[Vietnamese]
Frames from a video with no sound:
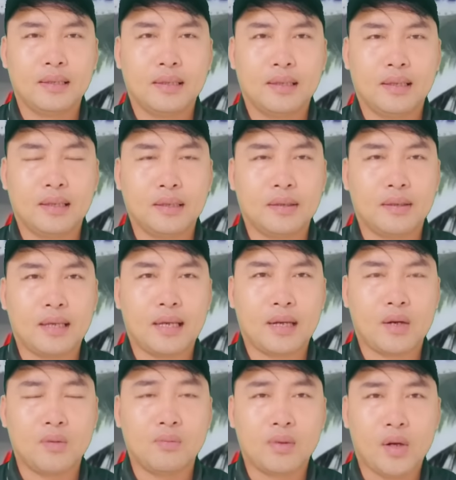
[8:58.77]
à, gọi
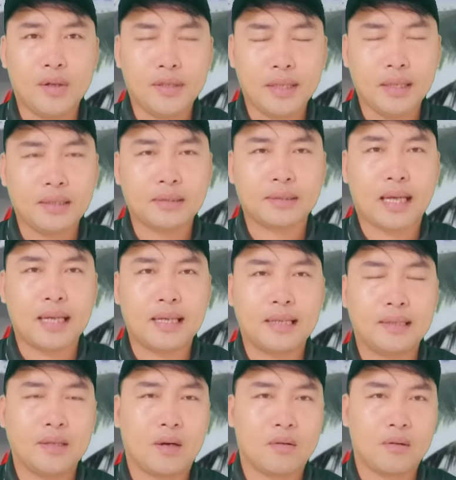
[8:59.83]
là cùng đối chất tại
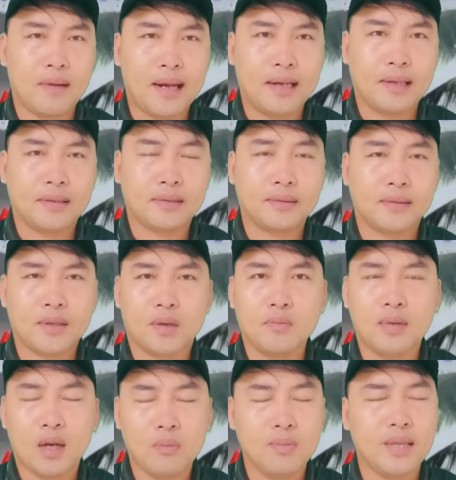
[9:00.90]
đồ công an nó
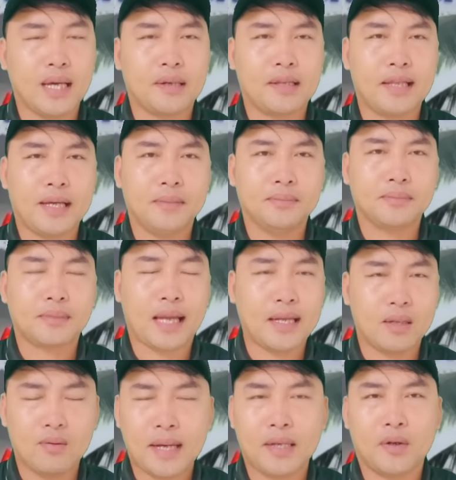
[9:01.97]
cũng không giờ nó dám
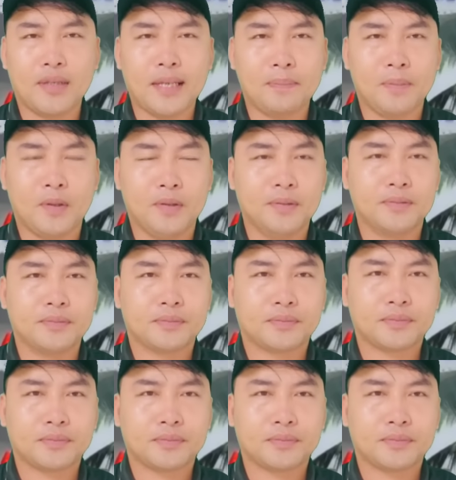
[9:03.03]
tại công an gọi dấp luôn